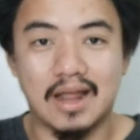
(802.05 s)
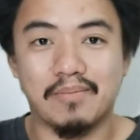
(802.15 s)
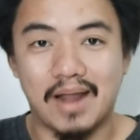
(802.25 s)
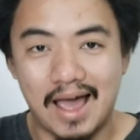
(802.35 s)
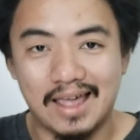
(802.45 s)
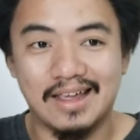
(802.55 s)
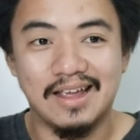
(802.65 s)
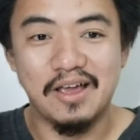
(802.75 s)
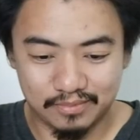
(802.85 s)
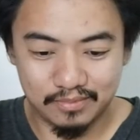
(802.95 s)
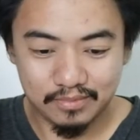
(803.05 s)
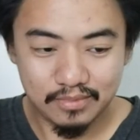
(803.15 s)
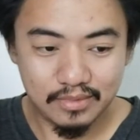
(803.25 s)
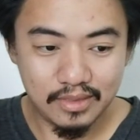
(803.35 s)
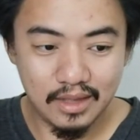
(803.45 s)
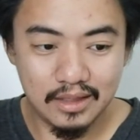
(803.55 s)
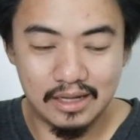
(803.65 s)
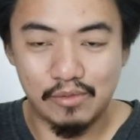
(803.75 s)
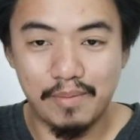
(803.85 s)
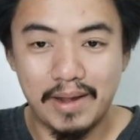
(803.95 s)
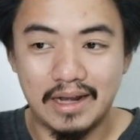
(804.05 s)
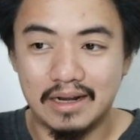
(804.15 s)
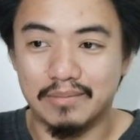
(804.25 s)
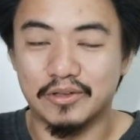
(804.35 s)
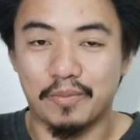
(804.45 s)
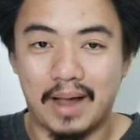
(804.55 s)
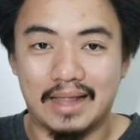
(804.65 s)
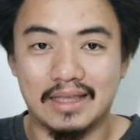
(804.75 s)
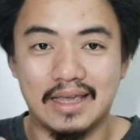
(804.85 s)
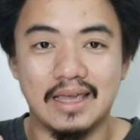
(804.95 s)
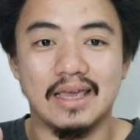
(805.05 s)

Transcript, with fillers: ทำได้ถือว่าเป็นอีกหนึ่งประสบการณ์ที่